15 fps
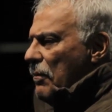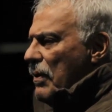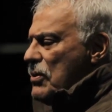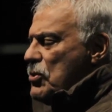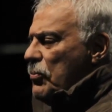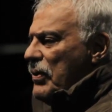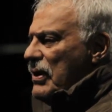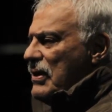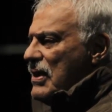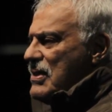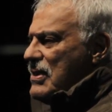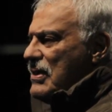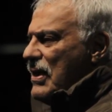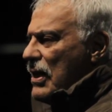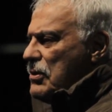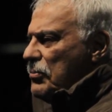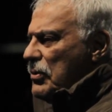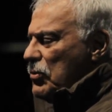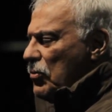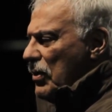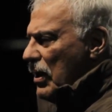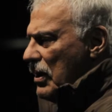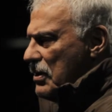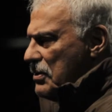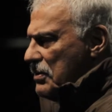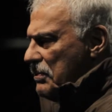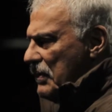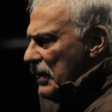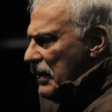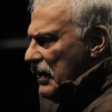mas de uma intensidade muito
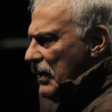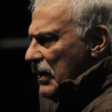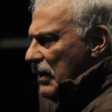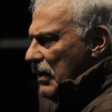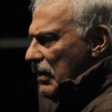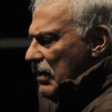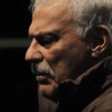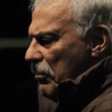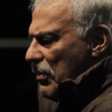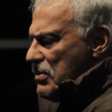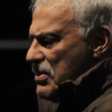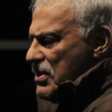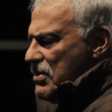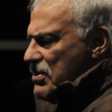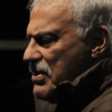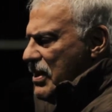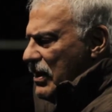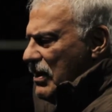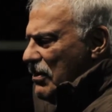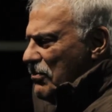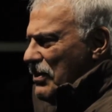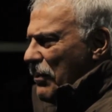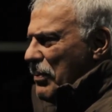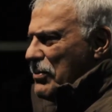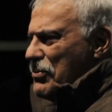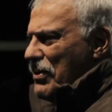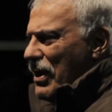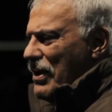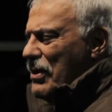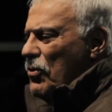grande. É, Pode-se dizer que não dá para
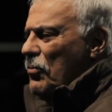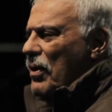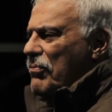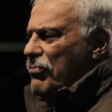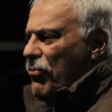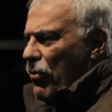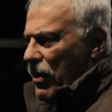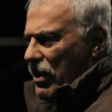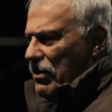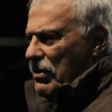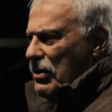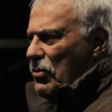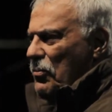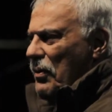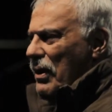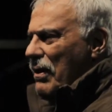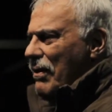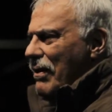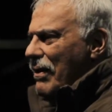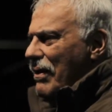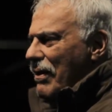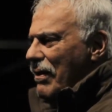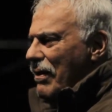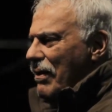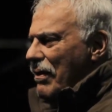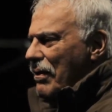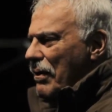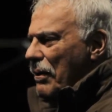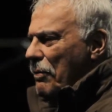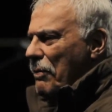jogar nenhuma fora, nenhuma é,
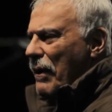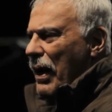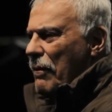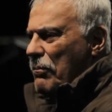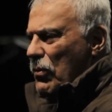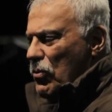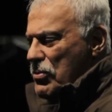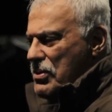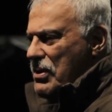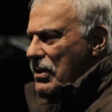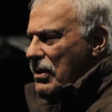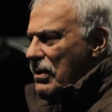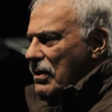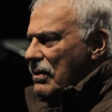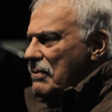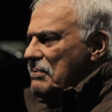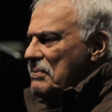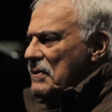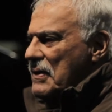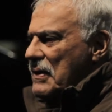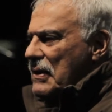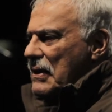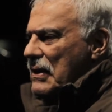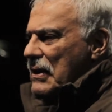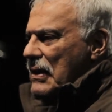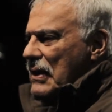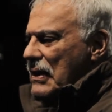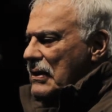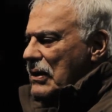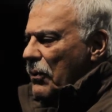é, é má música, né?
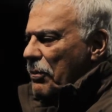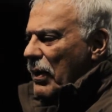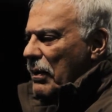Então,